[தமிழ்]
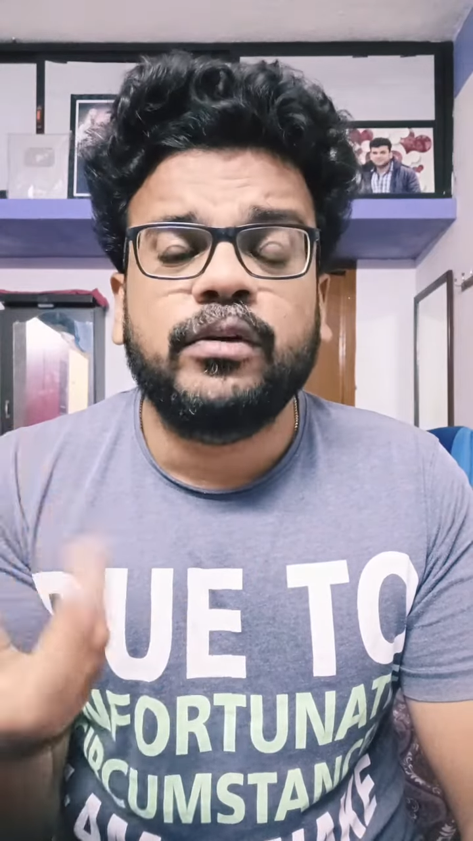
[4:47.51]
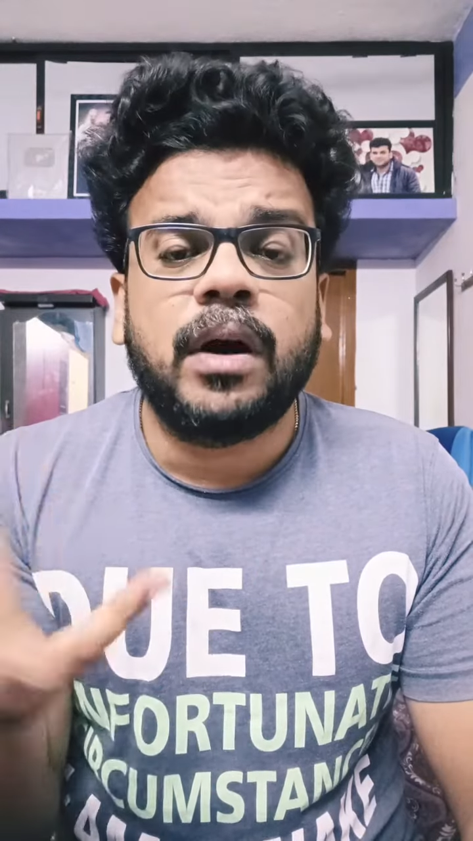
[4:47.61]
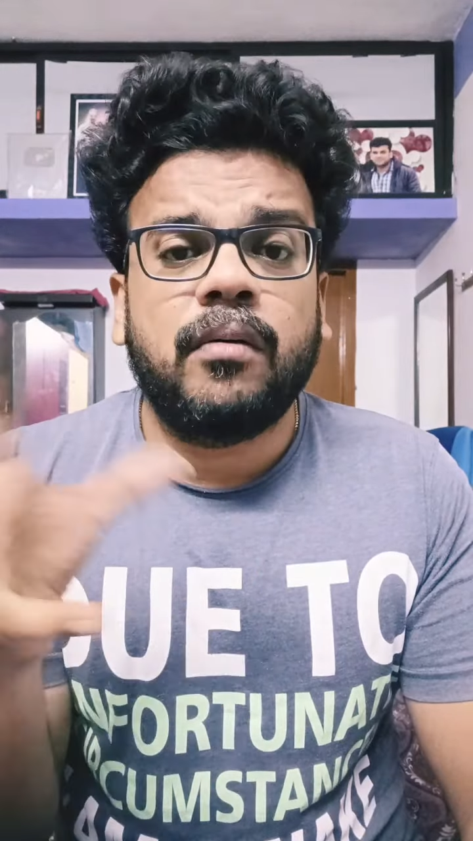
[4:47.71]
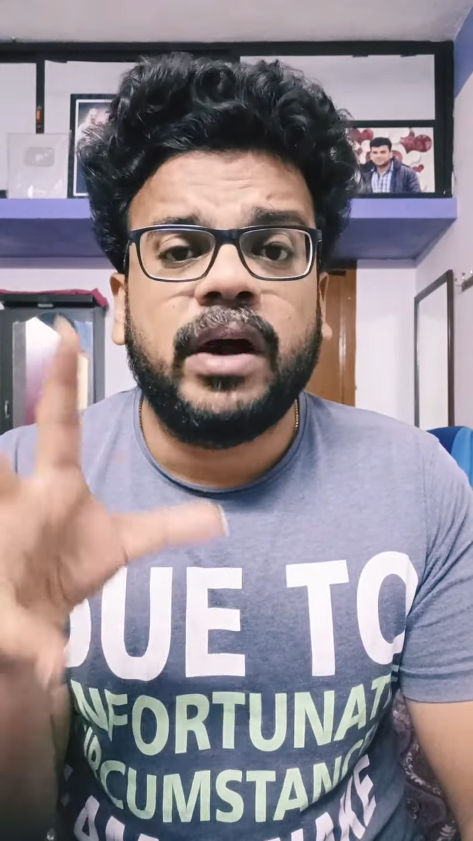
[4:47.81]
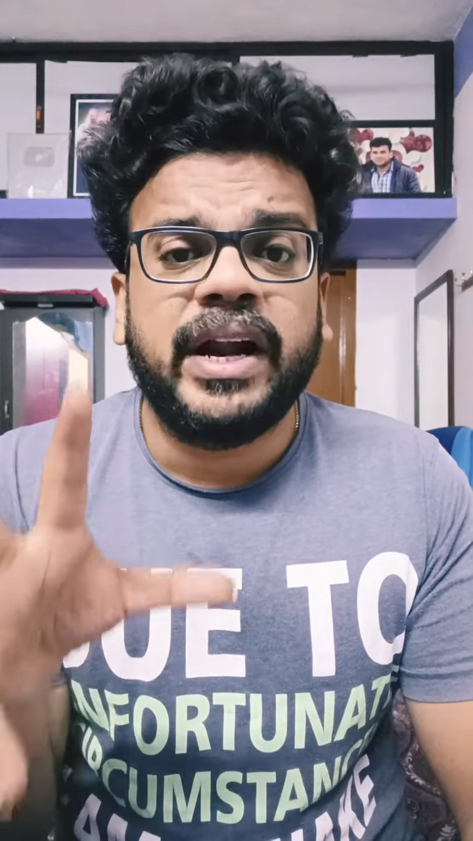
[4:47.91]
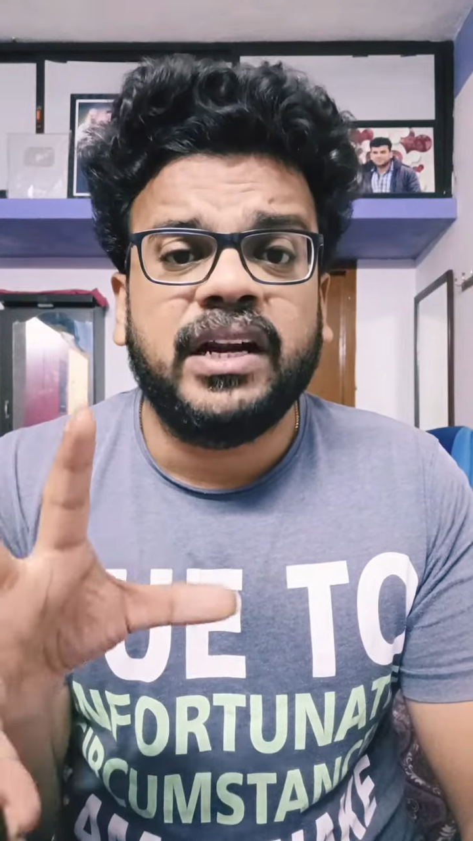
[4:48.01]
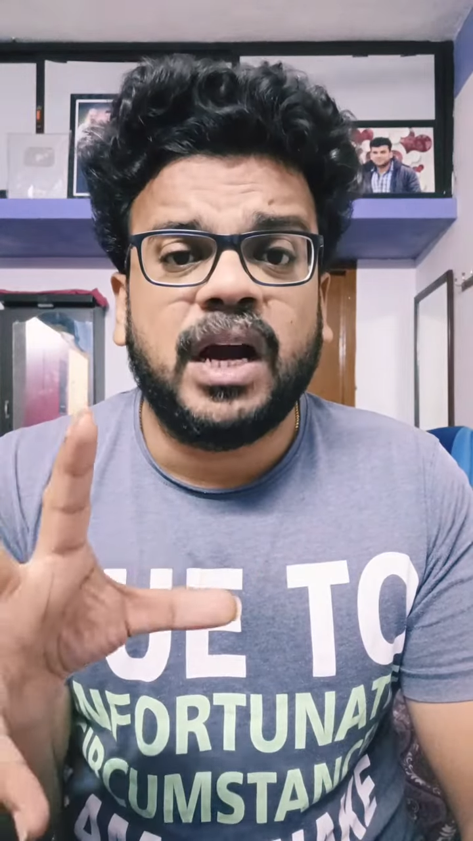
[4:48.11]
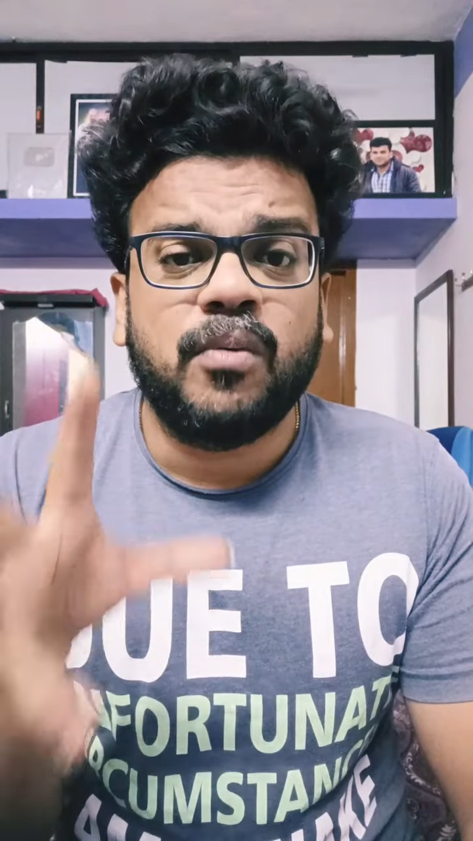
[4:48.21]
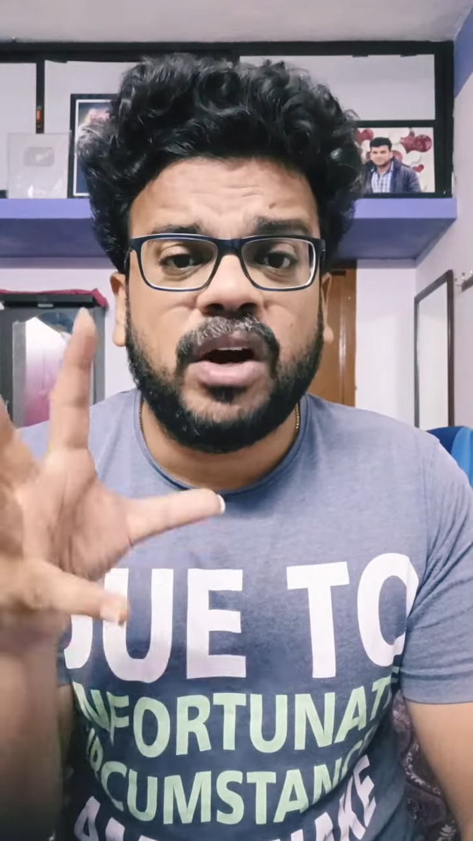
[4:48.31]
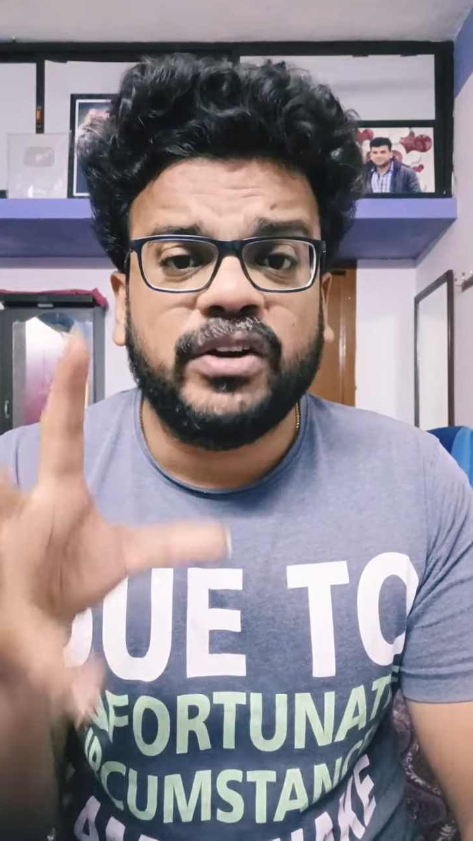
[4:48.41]
டு அவாய்ட்
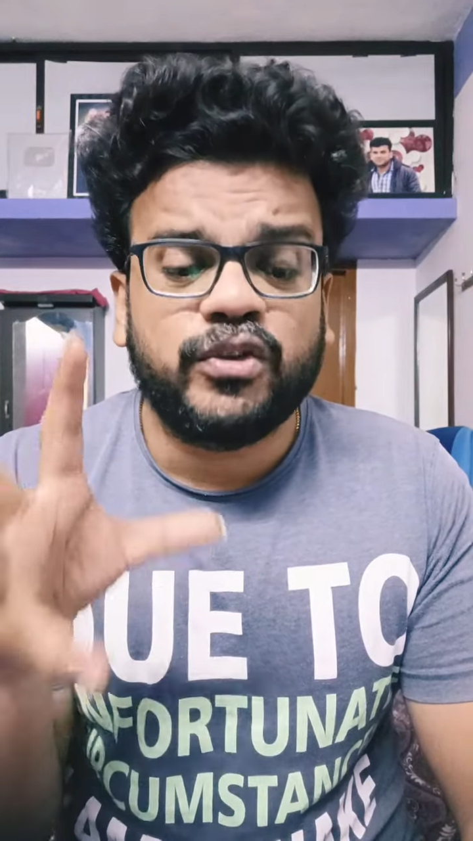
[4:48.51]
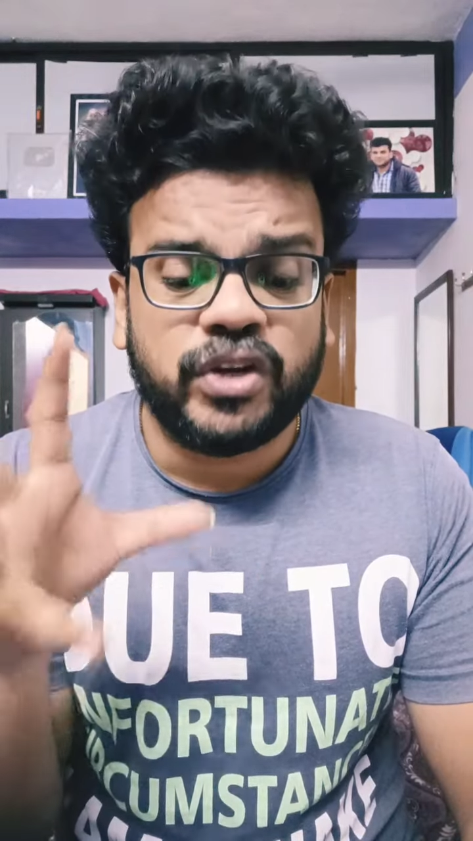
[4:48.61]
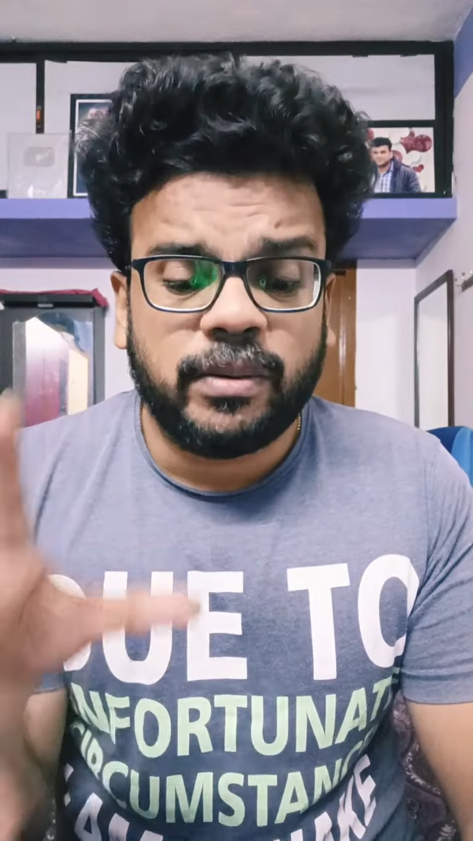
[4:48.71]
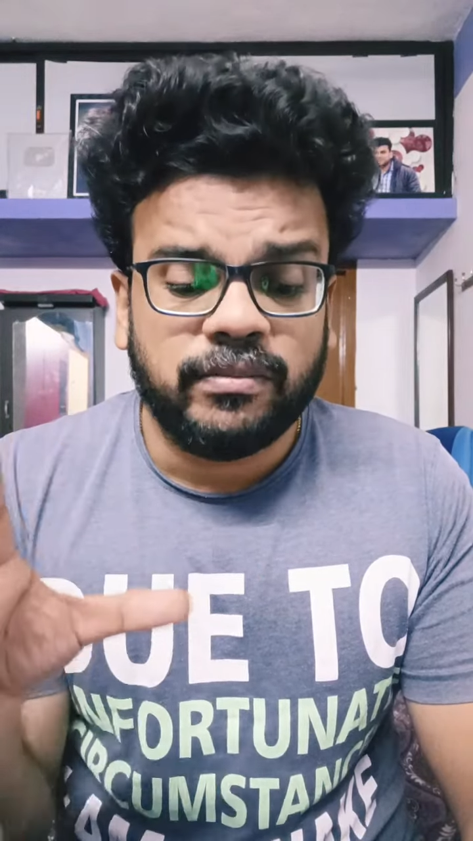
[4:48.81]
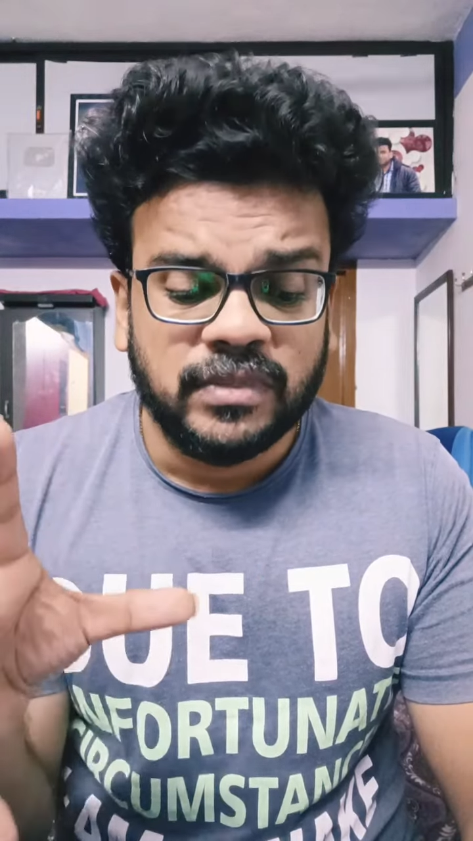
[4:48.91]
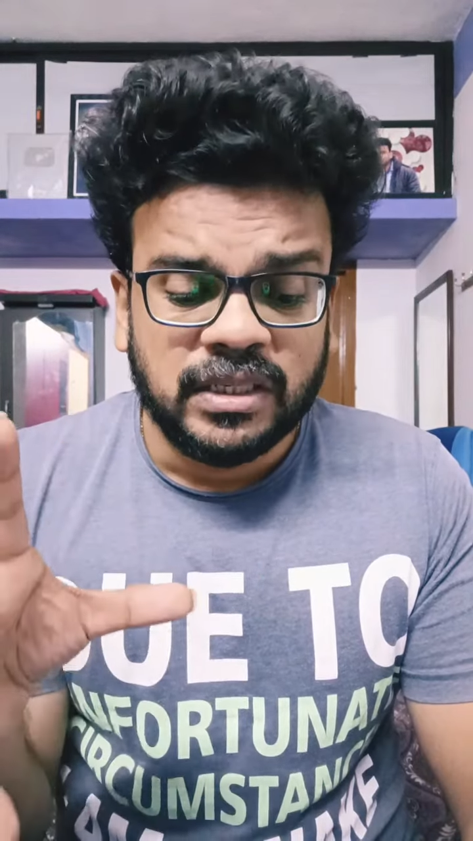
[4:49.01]
அவானுஷ்யம்